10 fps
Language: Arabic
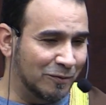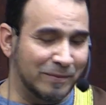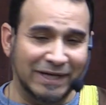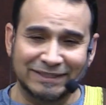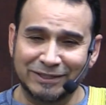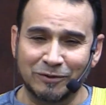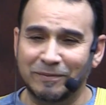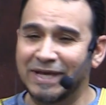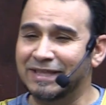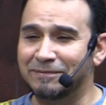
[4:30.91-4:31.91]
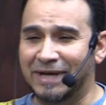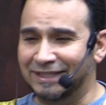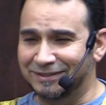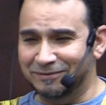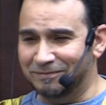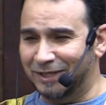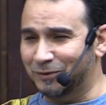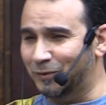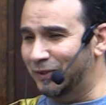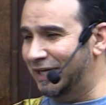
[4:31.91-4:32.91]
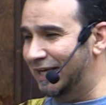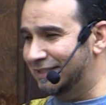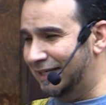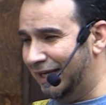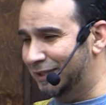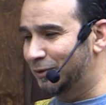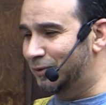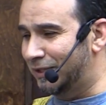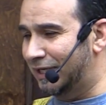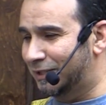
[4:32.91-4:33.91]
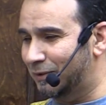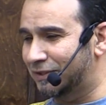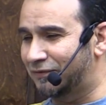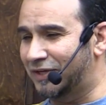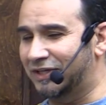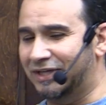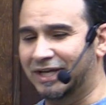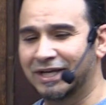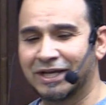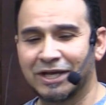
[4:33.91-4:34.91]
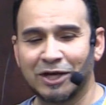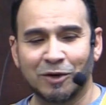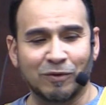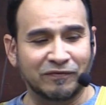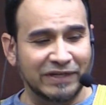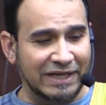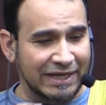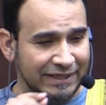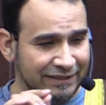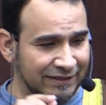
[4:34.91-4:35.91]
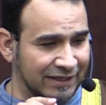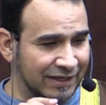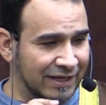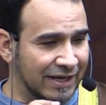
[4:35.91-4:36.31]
وبعدين وماذا بعد بعد كل هذه الحياة الدنيا التي وصفها الله وفي الآخرة